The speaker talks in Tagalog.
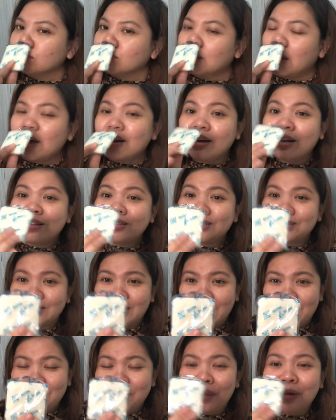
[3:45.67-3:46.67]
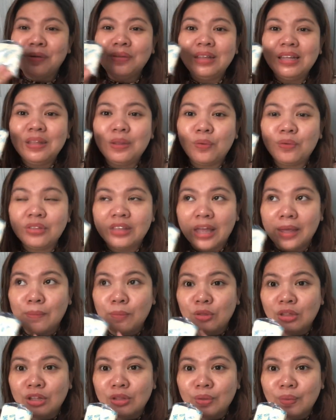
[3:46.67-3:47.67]
Ayan siya. Meron din ako
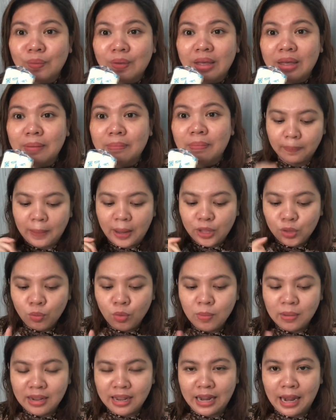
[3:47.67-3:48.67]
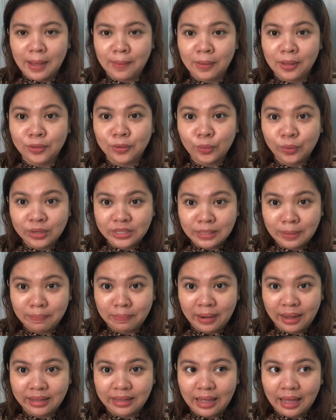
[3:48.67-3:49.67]
demo nito eh. Paano mo malalaman yung isang
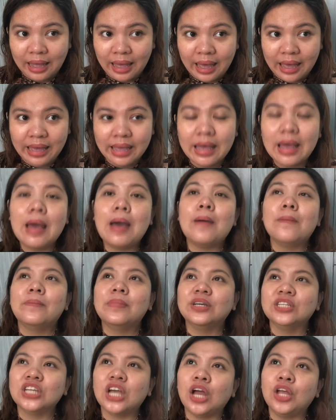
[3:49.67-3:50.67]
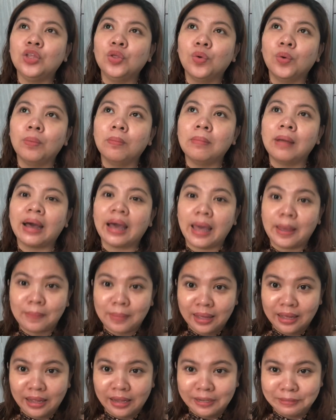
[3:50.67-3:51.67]
product ay masyadong
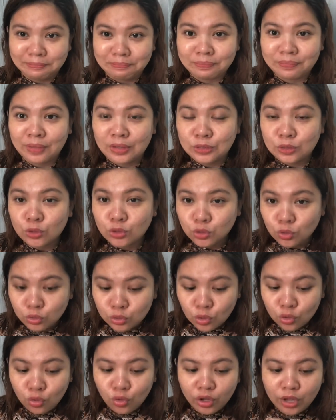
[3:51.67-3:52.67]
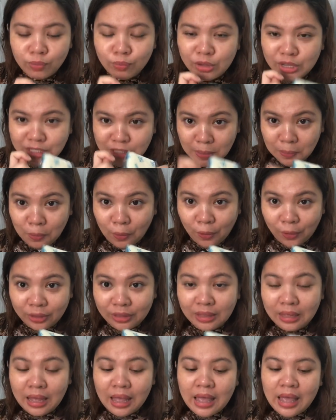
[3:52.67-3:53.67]
makemical? So, susunugin mo yung sabon.
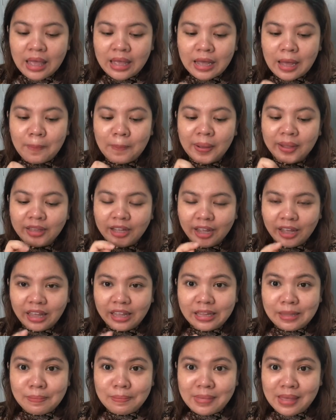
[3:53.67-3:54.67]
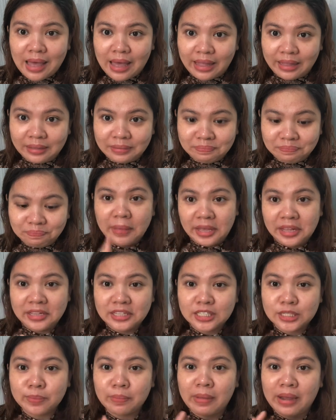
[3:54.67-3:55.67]
Kapag nag-itim yan,
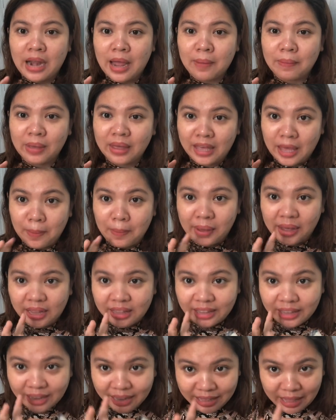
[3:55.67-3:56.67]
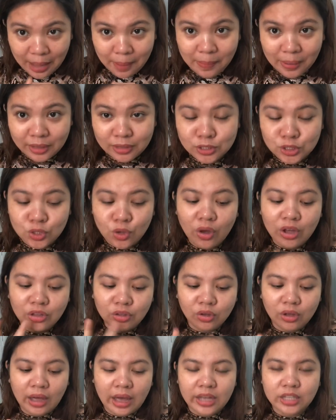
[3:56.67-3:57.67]
means maraming chemical na ginamit. So,
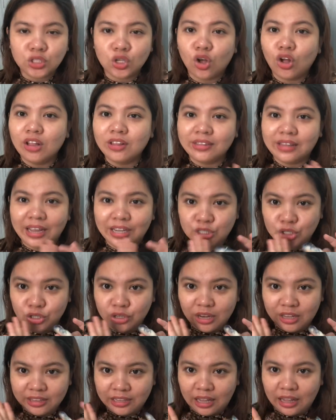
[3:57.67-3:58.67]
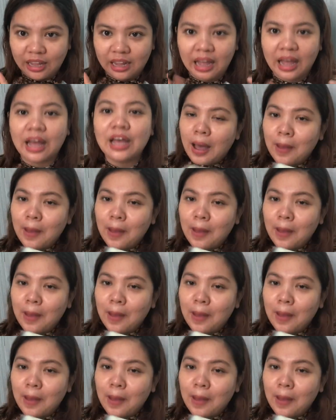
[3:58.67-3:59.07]
ito guys, all natural talaga.